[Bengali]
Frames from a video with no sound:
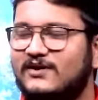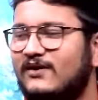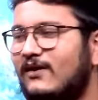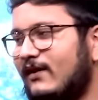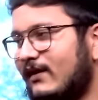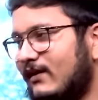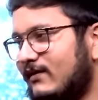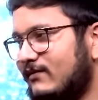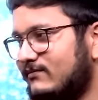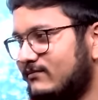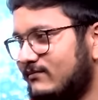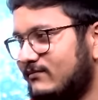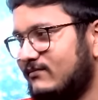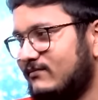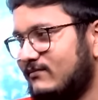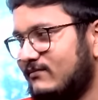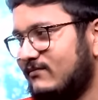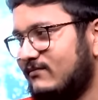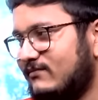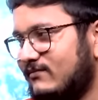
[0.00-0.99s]
আমি বললাম যে
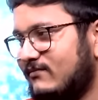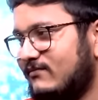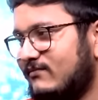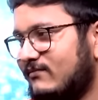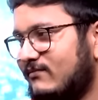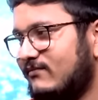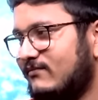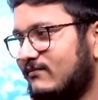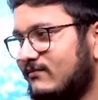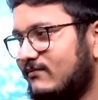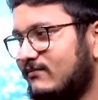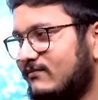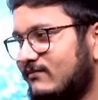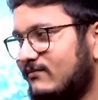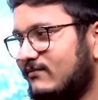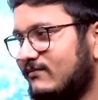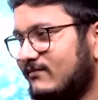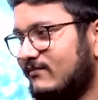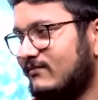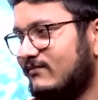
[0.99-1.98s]
যে ছেলেটা
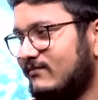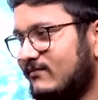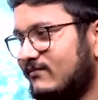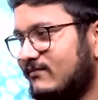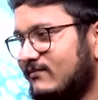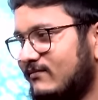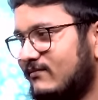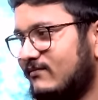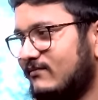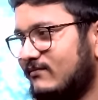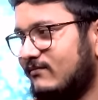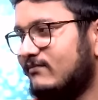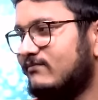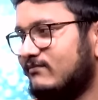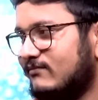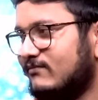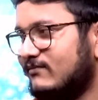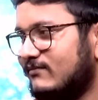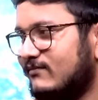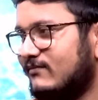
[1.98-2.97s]
খবর দেখতো না
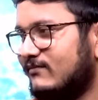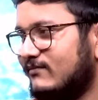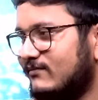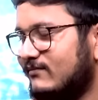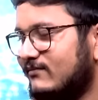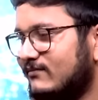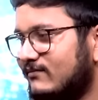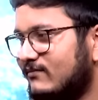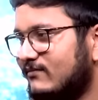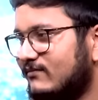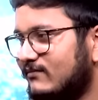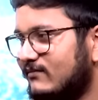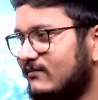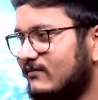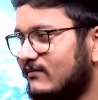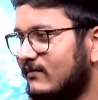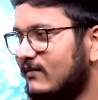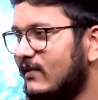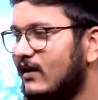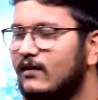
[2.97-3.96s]
তুমি তো সত্যি নিজে
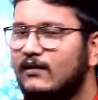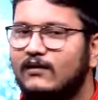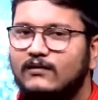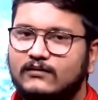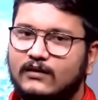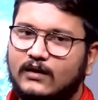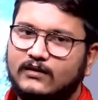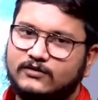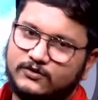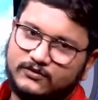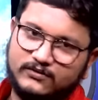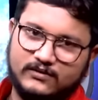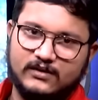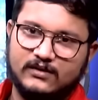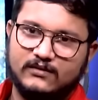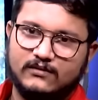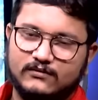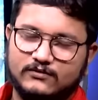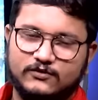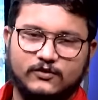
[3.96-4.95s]
একটা ইন্টারভিউ তো বলেছো
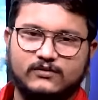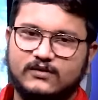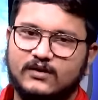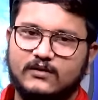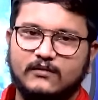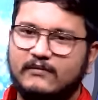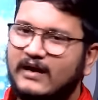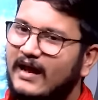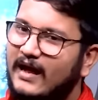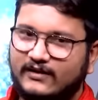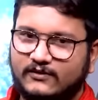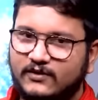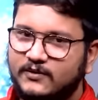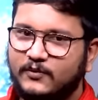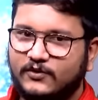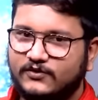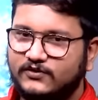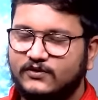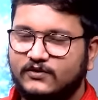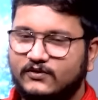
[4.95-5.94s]
ছোটবেলায় তুমি খবর মানে একদমই
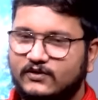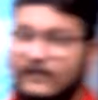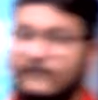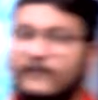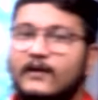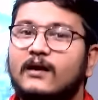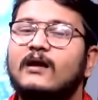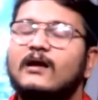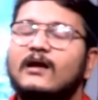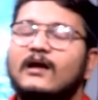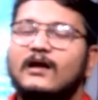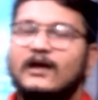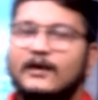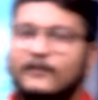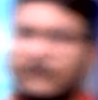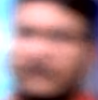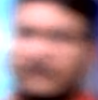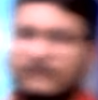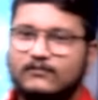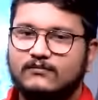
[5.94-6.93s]
পছন্দ করতাম
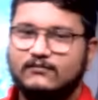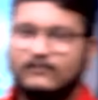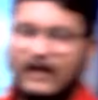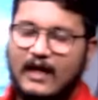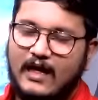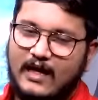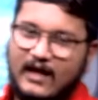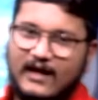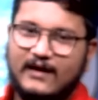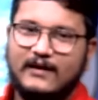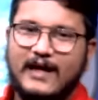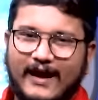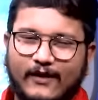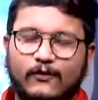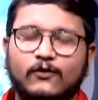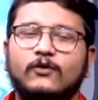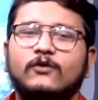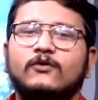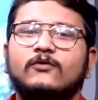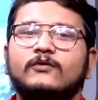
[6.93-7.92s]
তারপরে হ্যাঁ
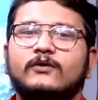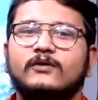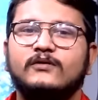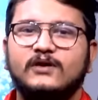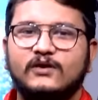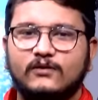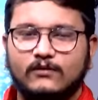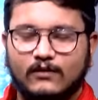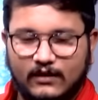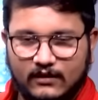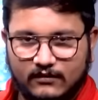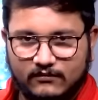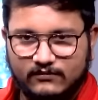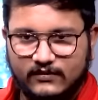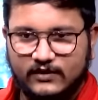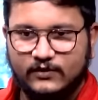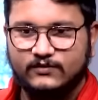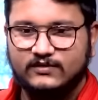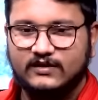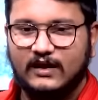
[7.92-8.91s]
এখনো ওই
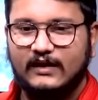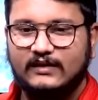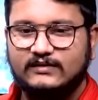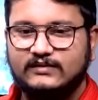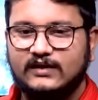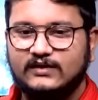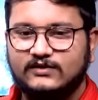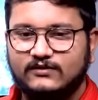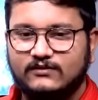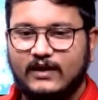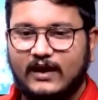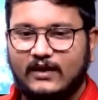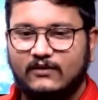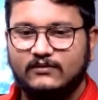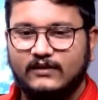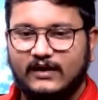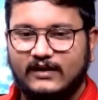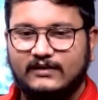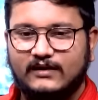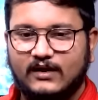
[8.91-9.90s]
নিউজ কালেকশনের জন্য এখন
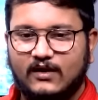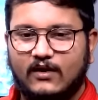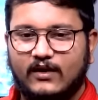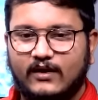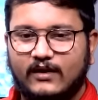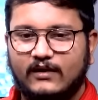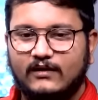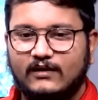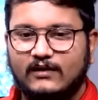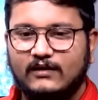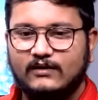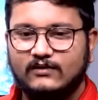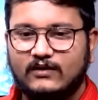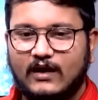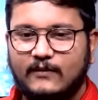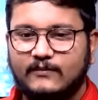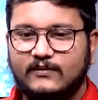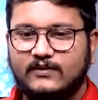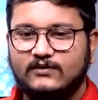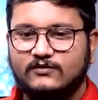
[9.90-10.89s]
দেখতে হয় কিন্তু
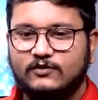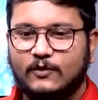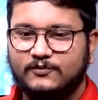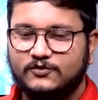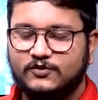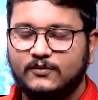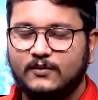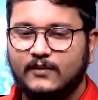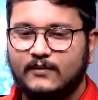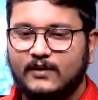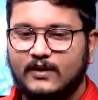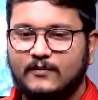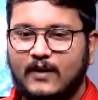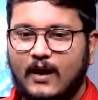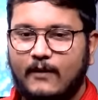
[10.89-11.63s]
আমি সবসময় মানে